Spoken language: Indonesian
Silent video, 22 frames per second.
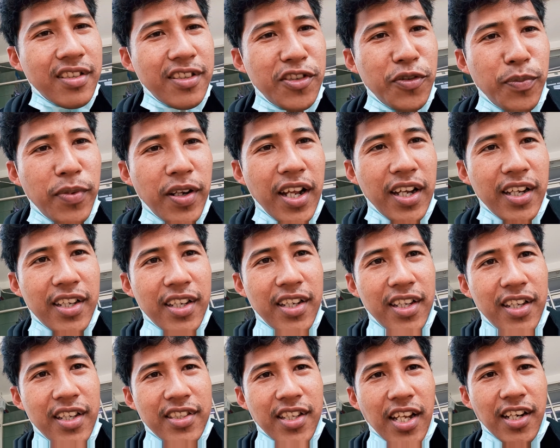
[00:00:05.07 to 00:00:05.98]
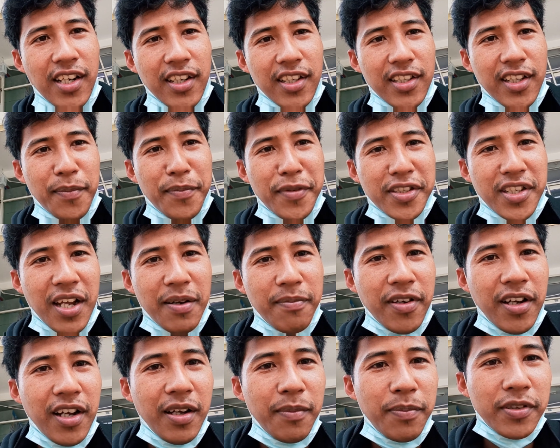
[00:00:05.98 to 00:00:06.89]
Jumpa lagi di channel kita
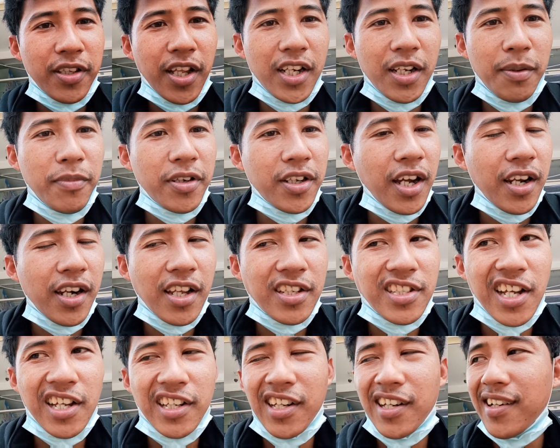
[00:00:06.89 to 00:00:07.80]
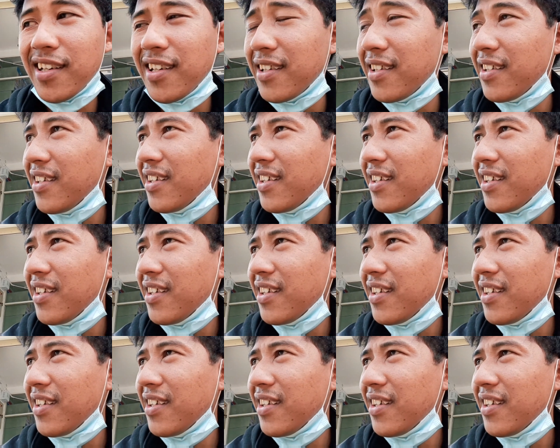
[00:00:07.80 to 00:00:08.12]
bersama Petani Berkarya Channel